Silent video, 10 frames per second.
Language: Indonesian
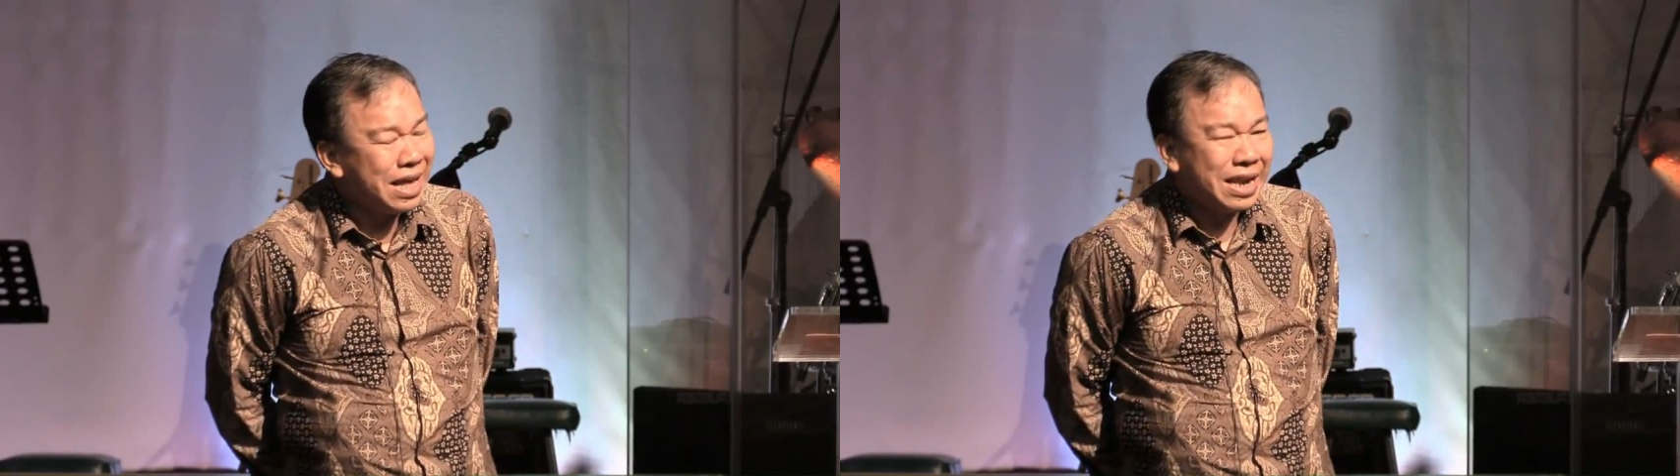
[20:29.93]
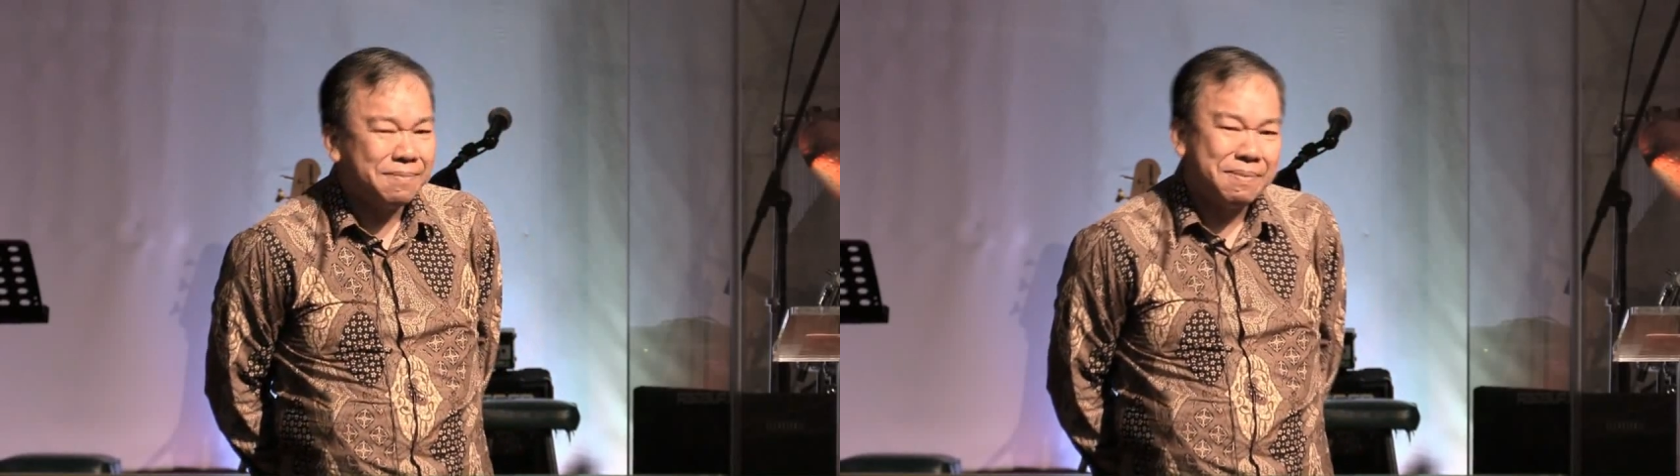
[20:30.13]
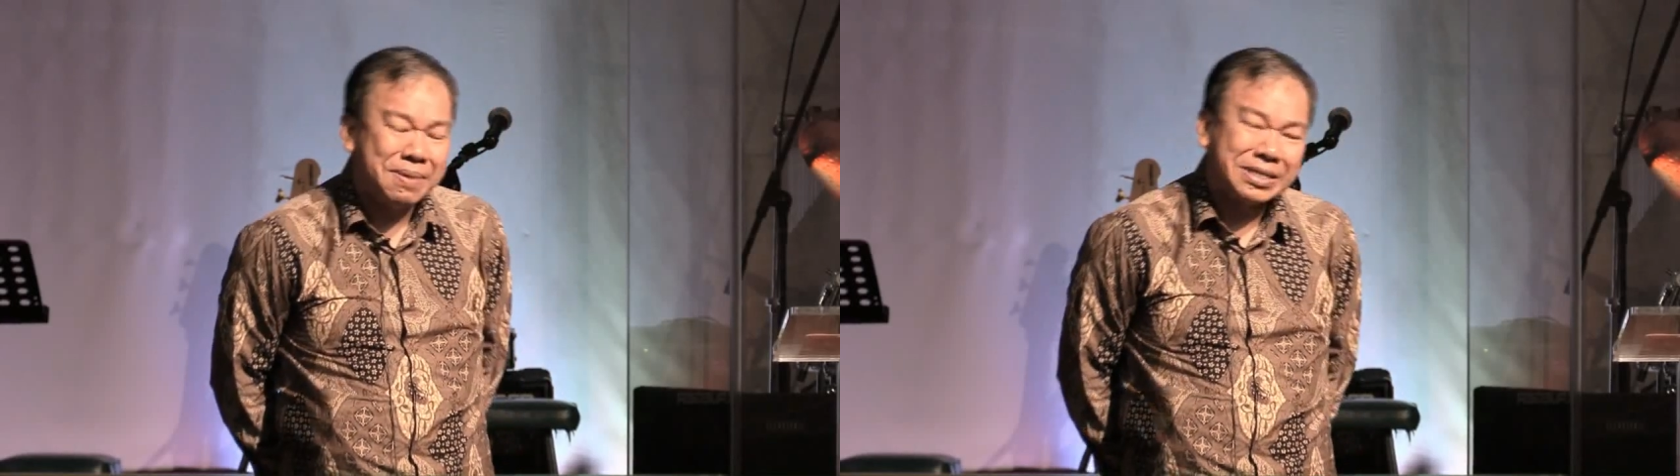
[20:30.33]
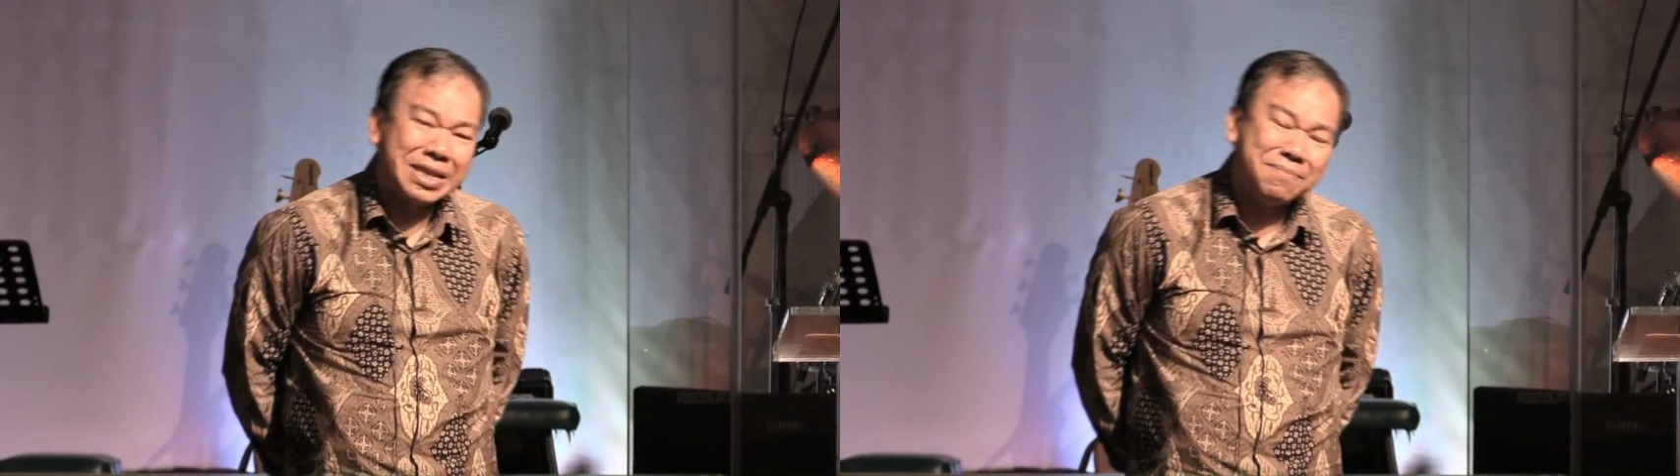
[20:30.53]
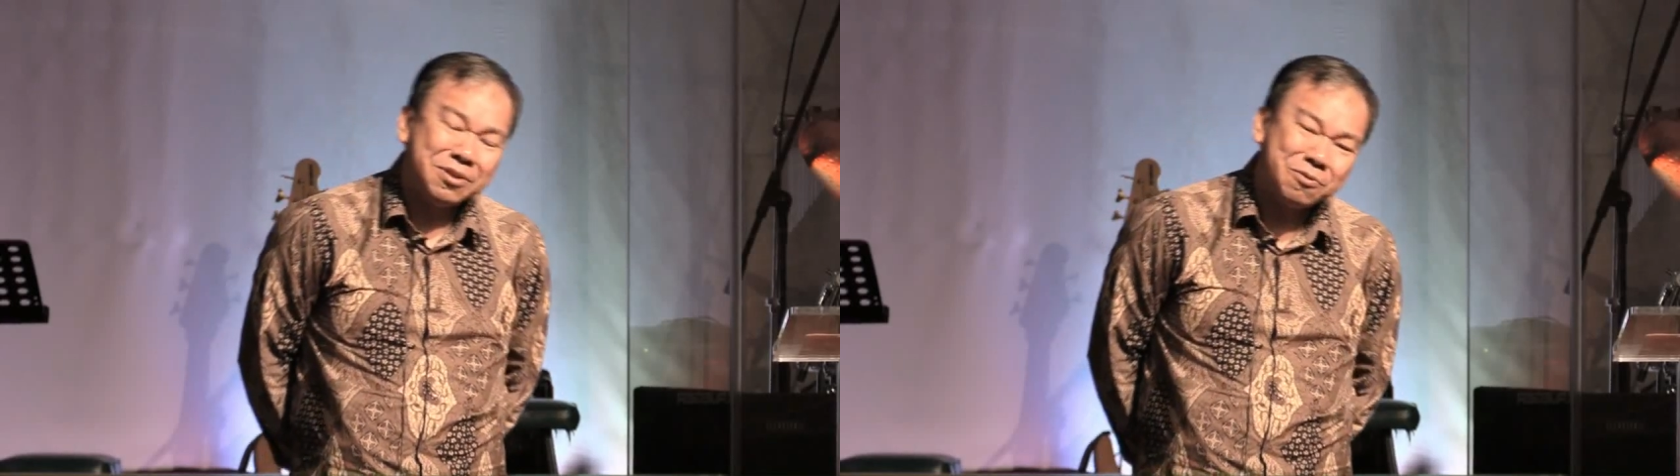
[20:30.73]
Lebih baik saya
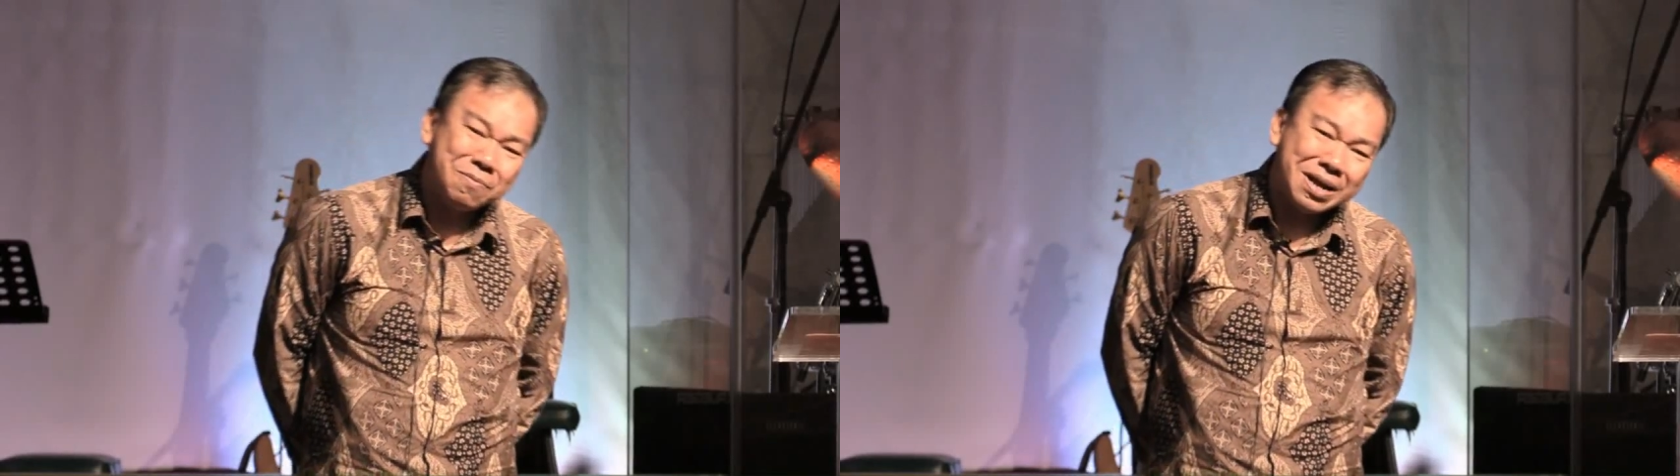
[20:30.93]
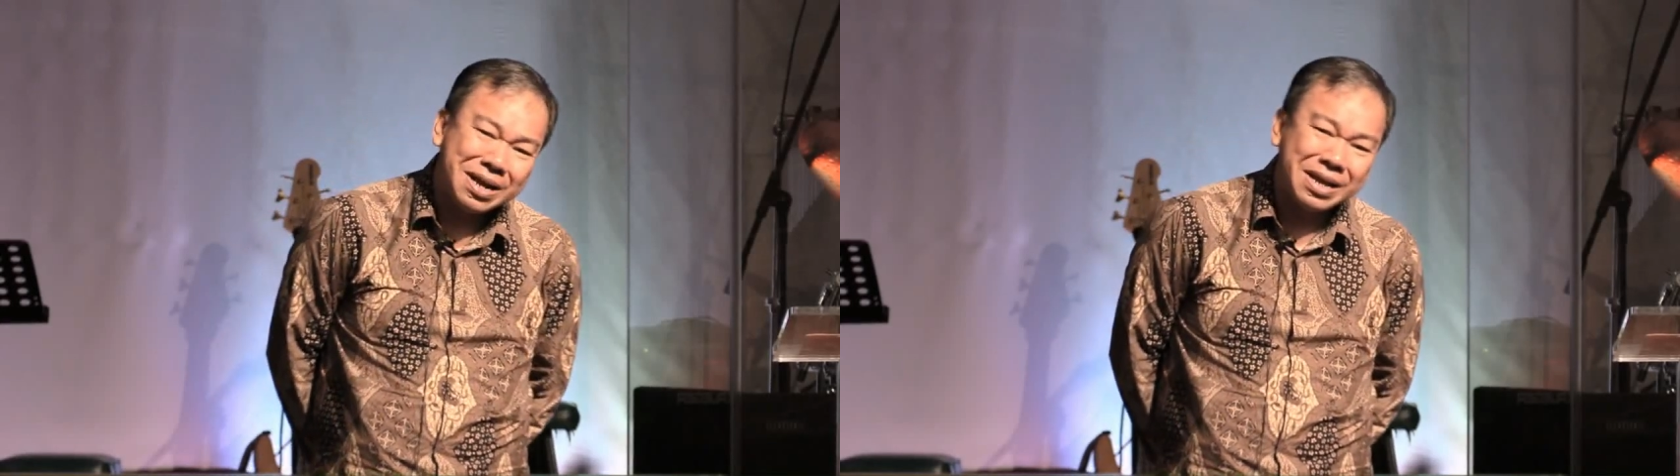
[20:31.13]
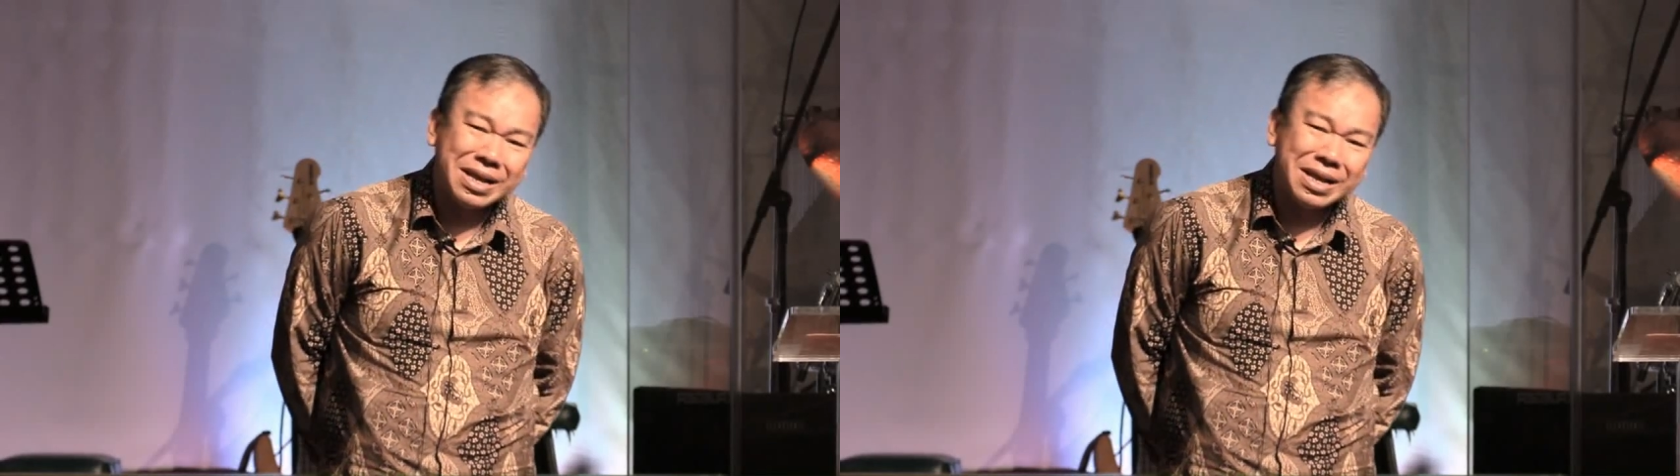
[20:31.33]
diam di rumah,